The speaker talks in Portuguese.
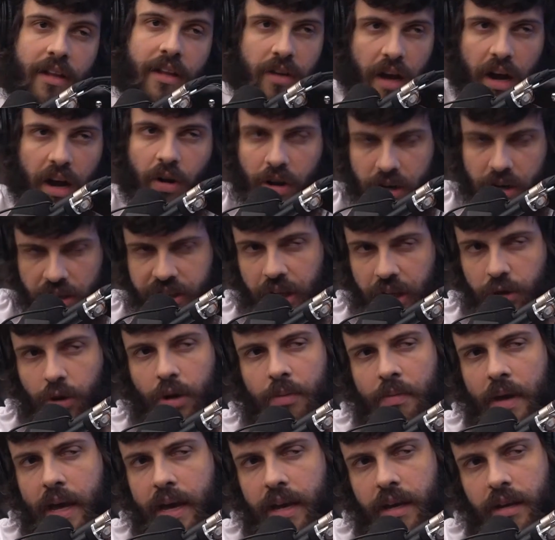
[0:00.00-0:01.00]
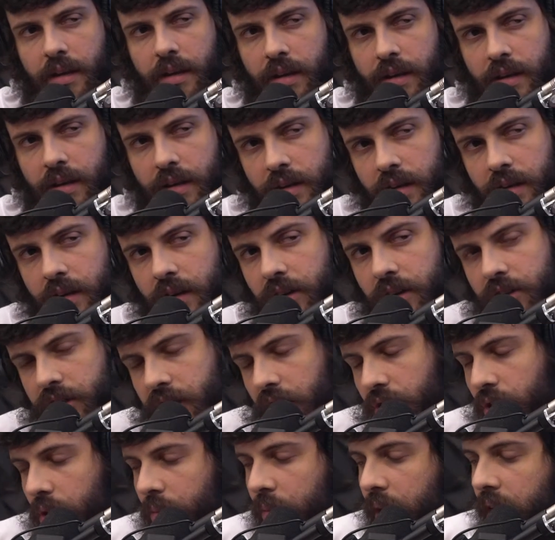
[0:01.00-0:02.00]
Agora eu já tomei. Ah, então entendi. Eu
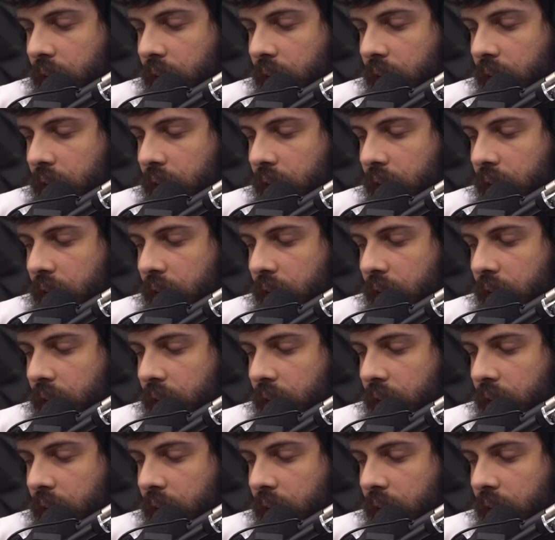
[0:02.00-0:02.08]
já tomei.